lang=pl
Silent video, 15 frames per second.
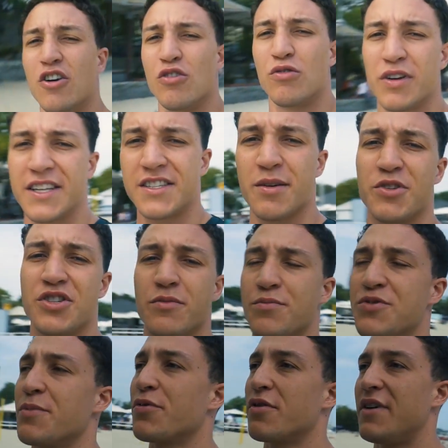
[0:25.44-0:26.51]
Konkurencję będziemy
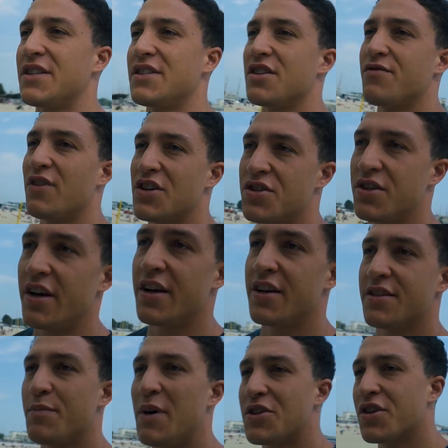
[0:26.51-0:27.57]
przeprowadzać właśnie
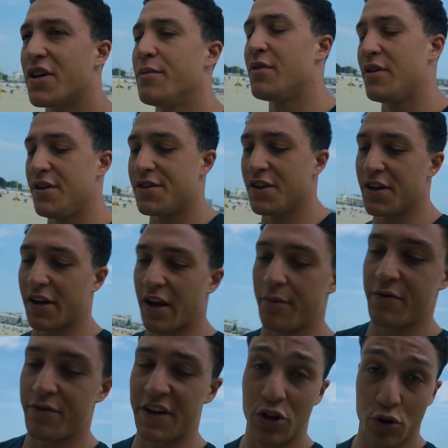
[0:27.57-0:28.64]
z Maćkiem i
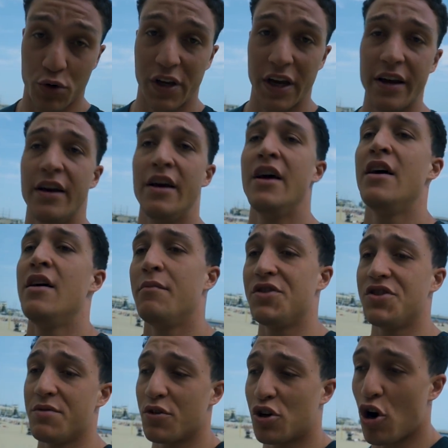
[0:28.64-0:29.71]
Zirkiem we trójkę.
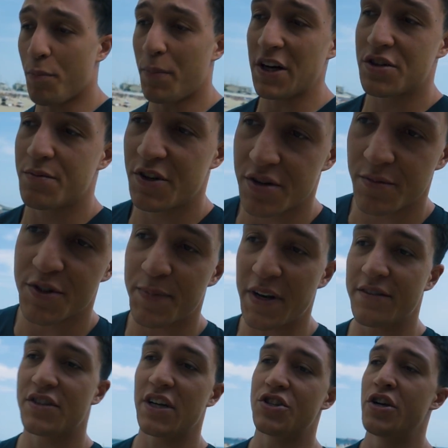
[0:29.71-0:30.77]
Będziemy kopać, będziemy
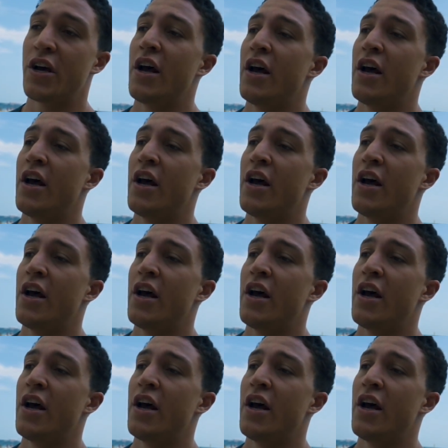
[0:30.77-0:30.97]
sprawdzać,